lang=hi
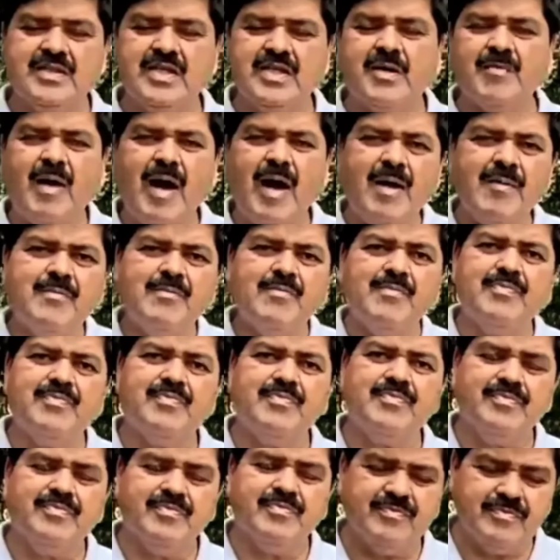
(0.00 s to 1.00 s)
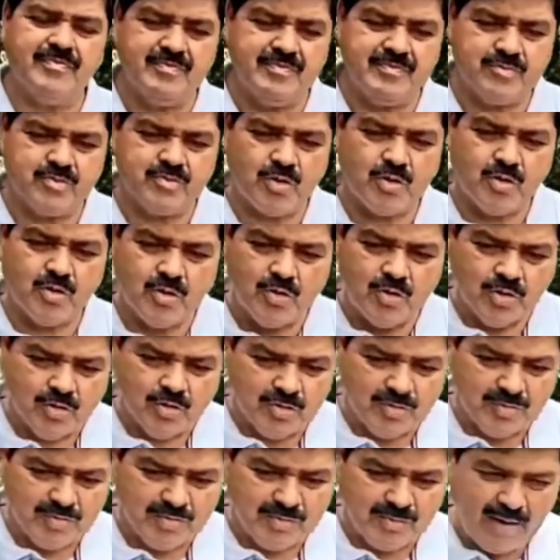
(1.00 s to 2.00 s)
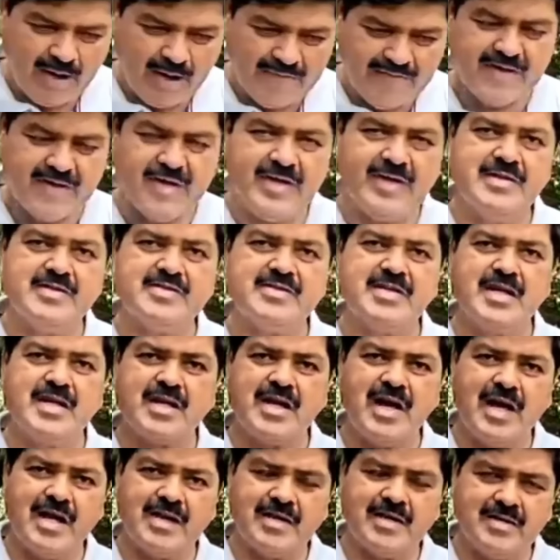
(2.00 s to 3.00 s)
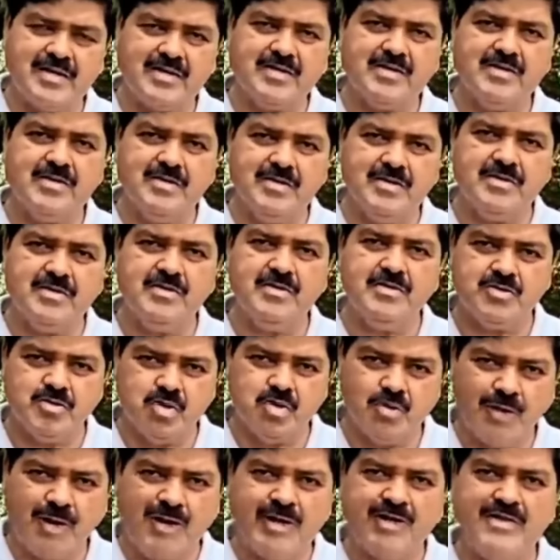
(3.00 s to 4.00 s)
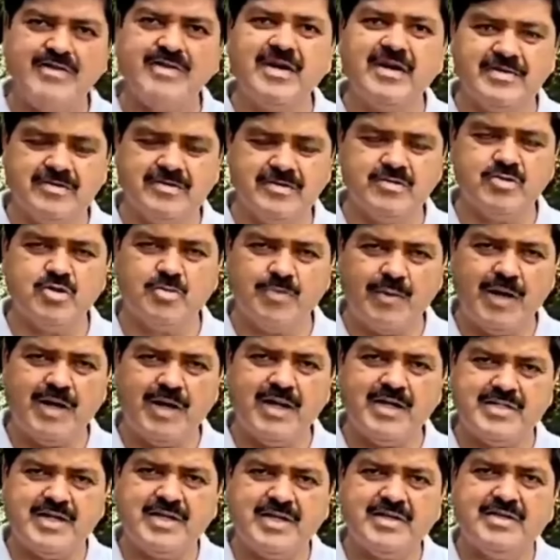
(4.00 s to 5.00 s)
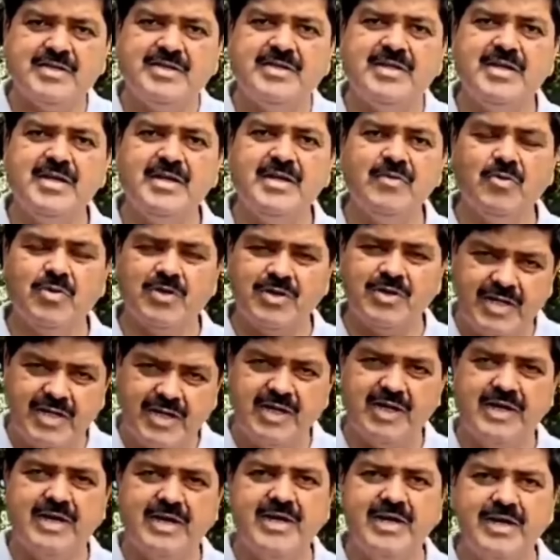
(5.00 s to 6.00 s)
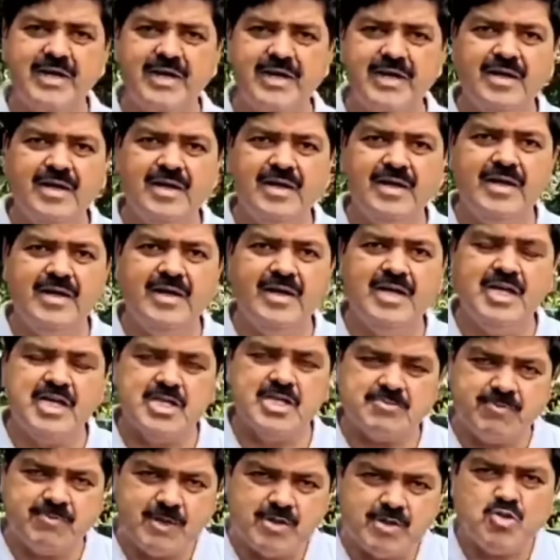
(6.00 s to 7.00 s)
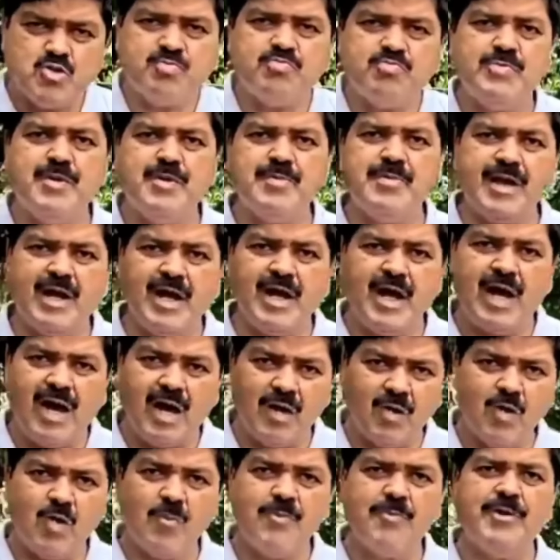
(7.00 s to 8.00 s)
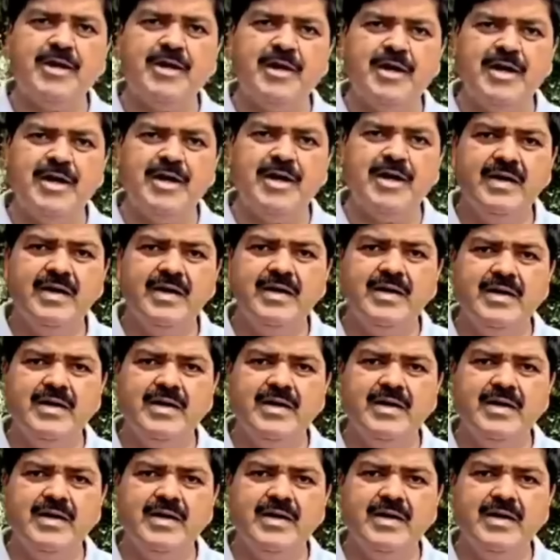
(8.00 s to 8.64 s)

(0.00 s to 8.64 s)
तमाम जो बातें सरकार छुपाने जा छुपाना चाहती है वो ये है स्पष्ट रूप में मेरा आरोप ये है